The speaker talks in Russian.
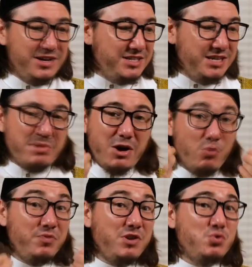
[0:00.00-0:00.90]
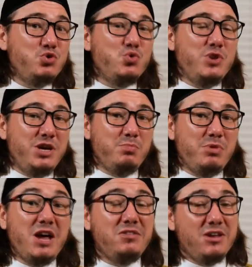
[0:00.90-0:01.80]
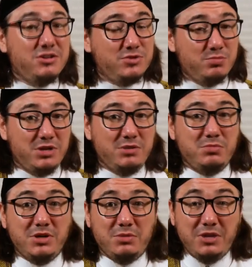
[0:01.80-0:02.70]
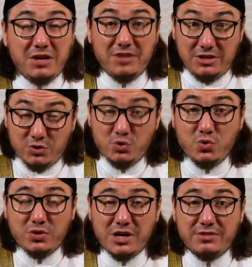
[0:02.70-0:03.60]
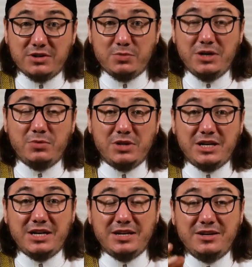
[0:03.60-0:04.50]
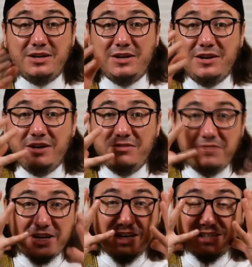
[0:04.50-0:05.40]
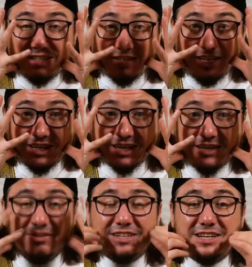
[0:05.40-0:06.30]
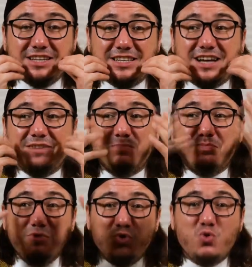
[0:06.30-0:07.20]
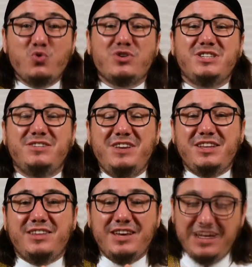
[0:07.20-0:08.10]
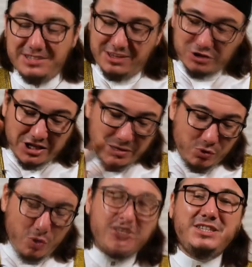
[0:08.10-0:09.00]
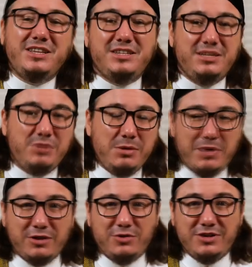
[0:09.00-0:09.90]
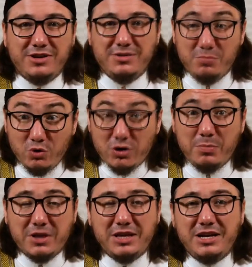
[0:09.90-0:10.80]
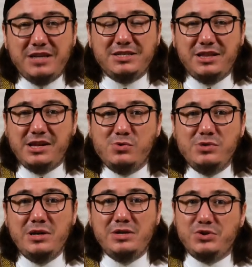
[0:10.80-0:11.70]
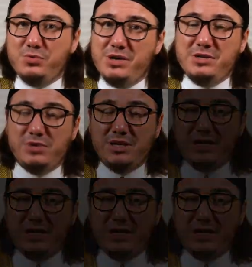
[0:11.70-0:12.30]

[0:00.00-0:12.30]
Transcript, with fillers: Симахум фи уджухим мин атари суджуд, как говорит Субхану Ва в их лиц, ликах, в их лицах нур, свет, из-за того, что они много делали земные поклоны, много поклонялись Аллаху Субхану Ва